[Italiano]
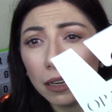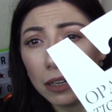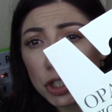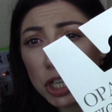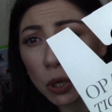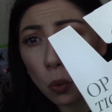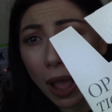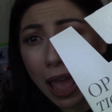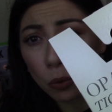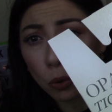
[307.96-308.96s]
eh, 5,95
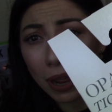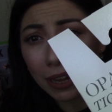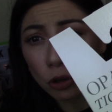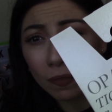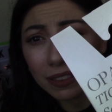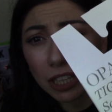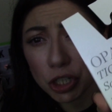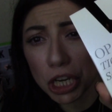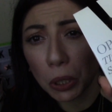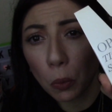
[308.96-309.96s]
euro,
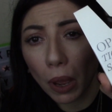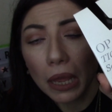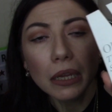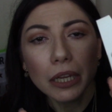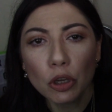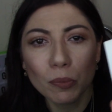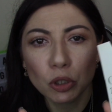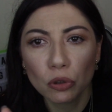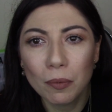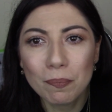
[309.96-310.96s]
io mi trovo